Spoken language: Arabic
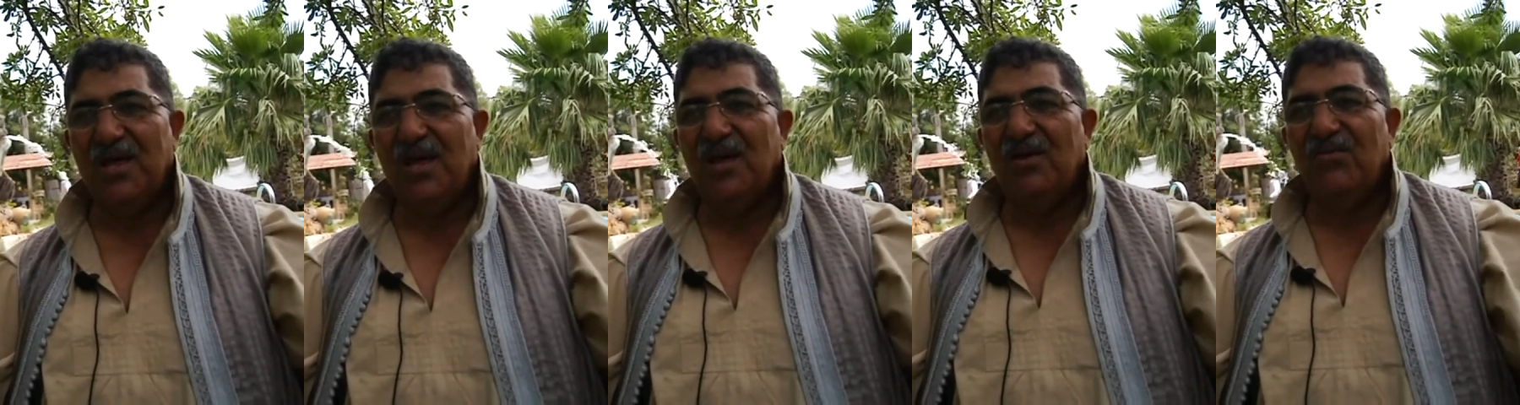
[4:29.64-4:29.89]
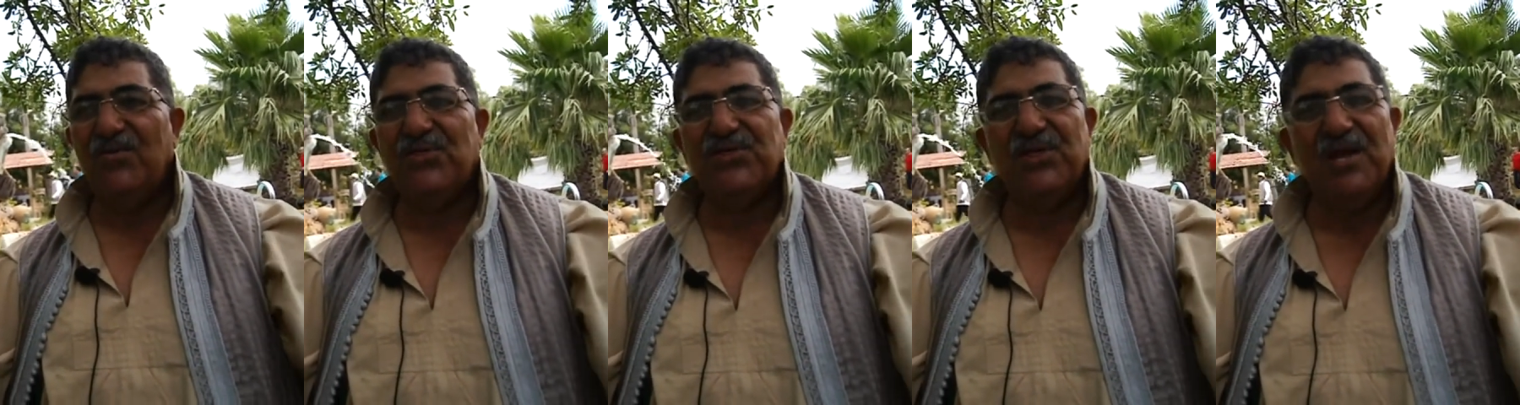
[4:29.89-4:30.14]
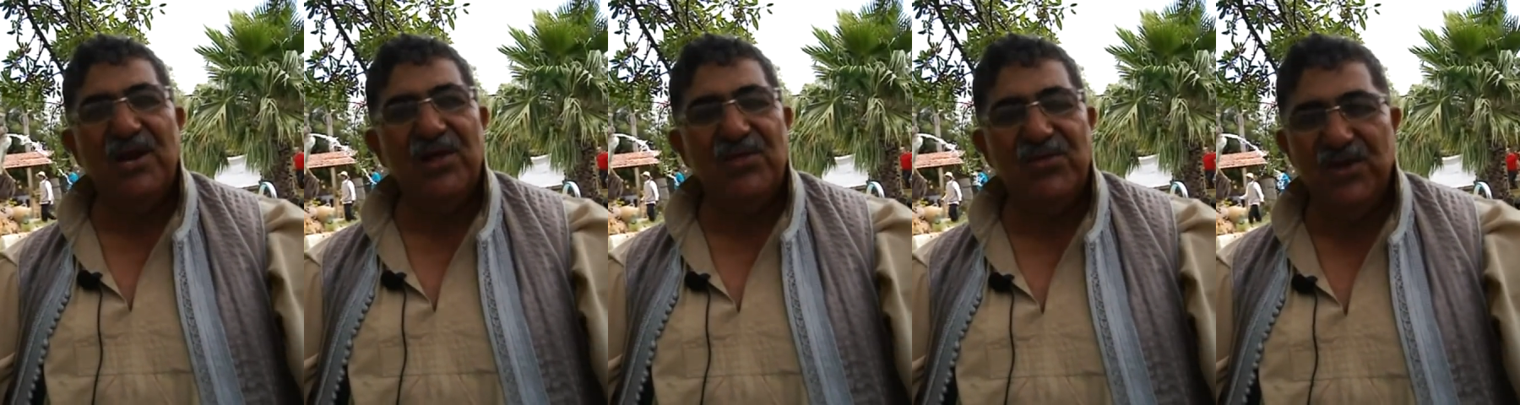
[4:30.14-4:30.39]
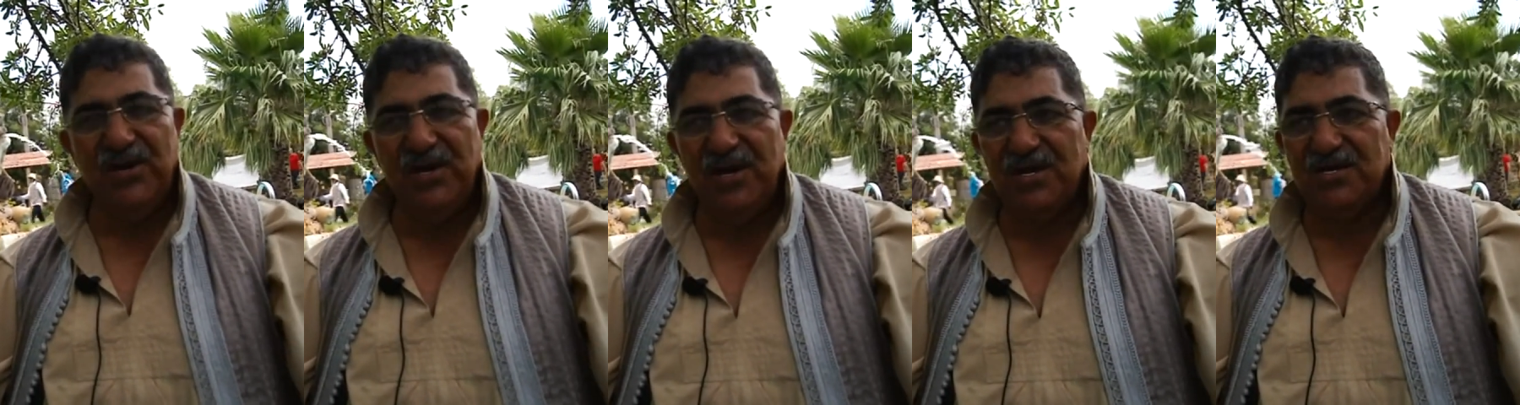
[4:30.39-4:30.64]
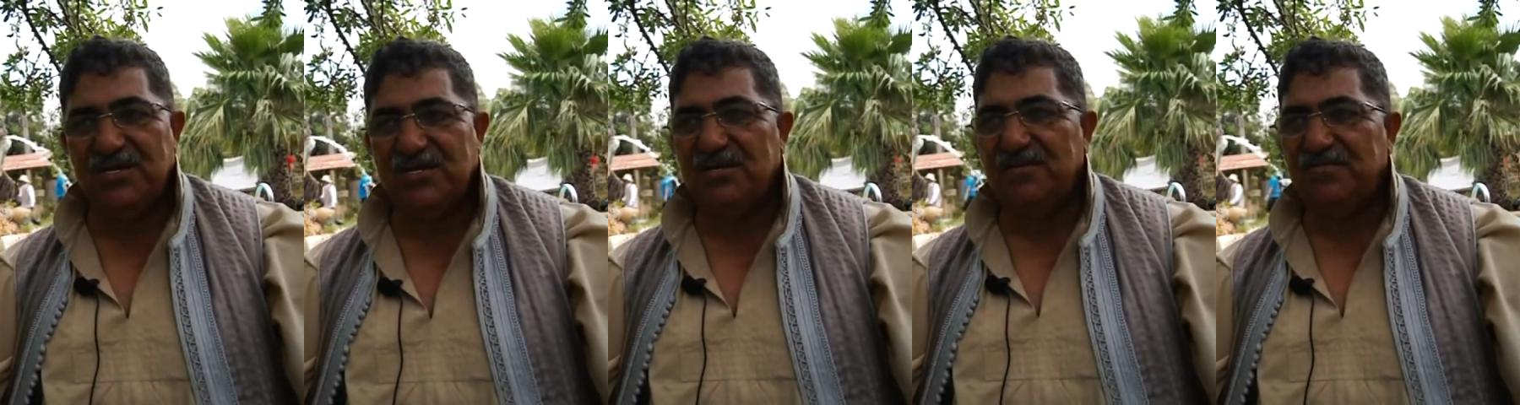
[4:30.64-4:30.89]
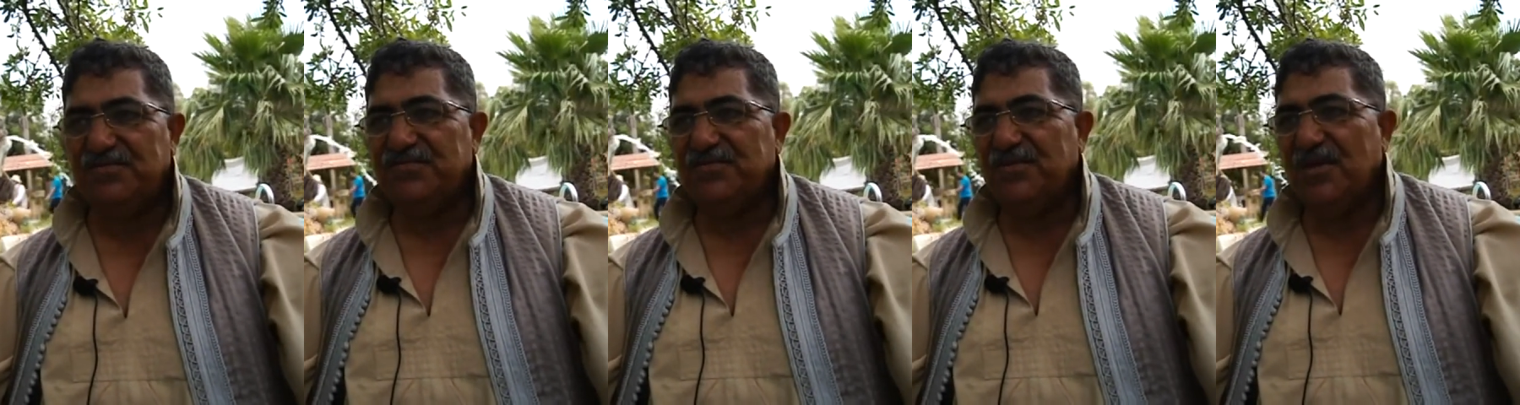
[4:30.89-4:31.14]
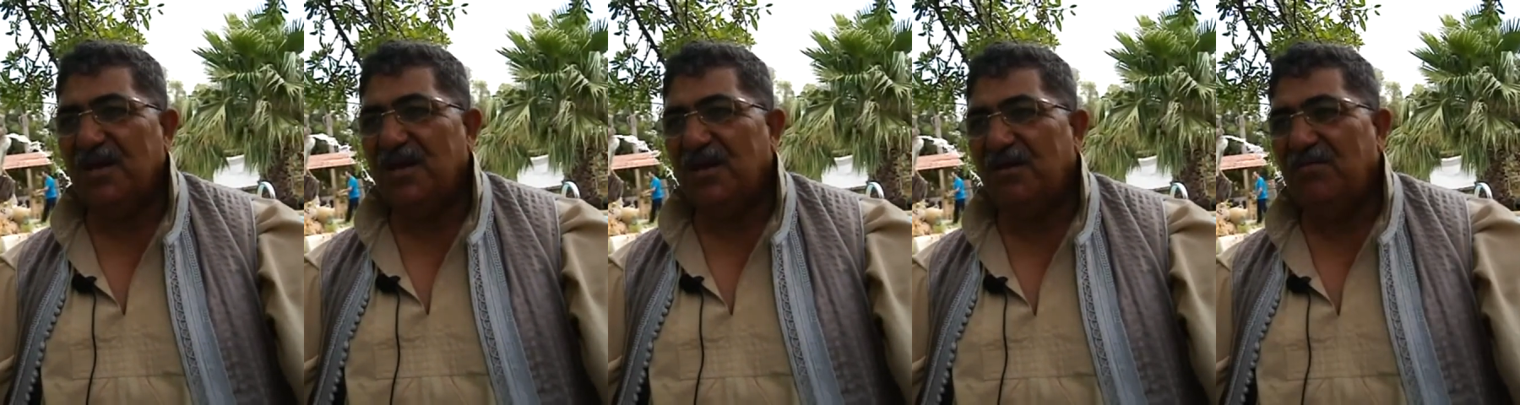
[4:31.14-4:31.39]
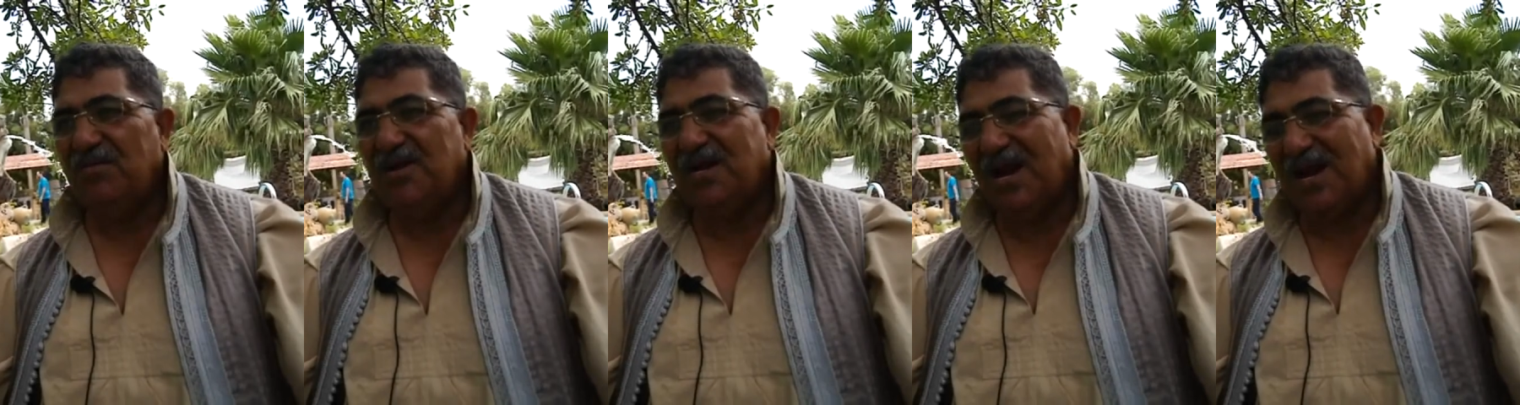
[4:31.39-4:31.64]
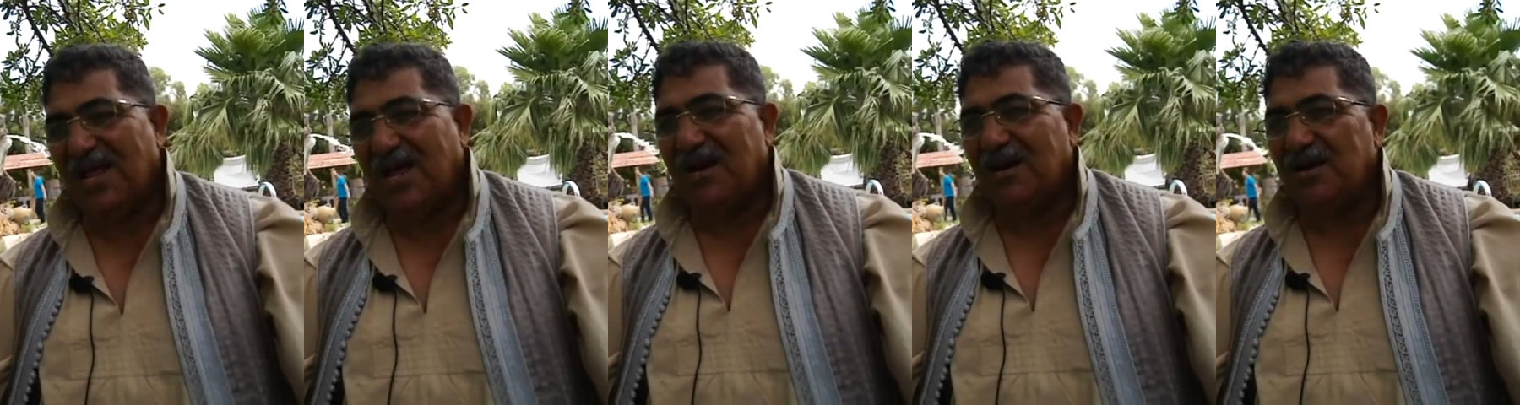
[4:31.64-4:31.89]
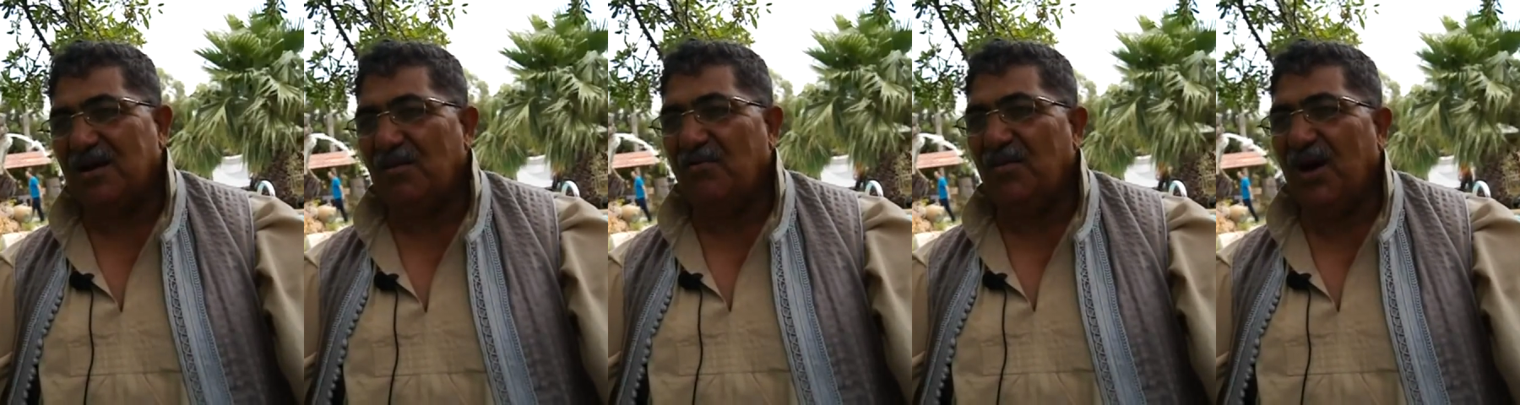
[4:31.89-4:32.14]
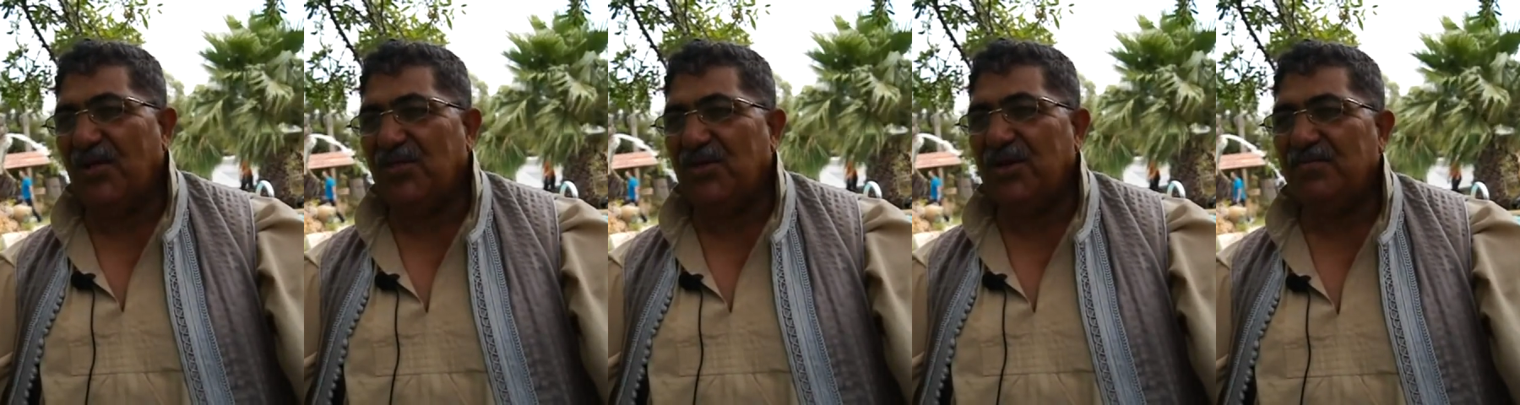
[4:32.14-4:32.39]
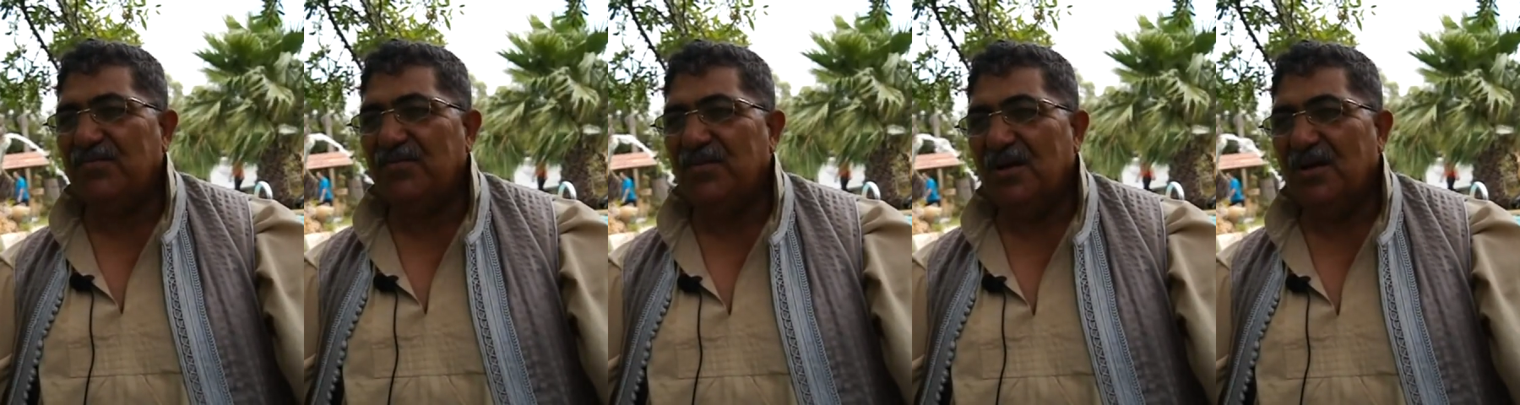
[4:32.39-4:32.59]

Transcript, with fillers: في الثلاثينات من القرن الماضي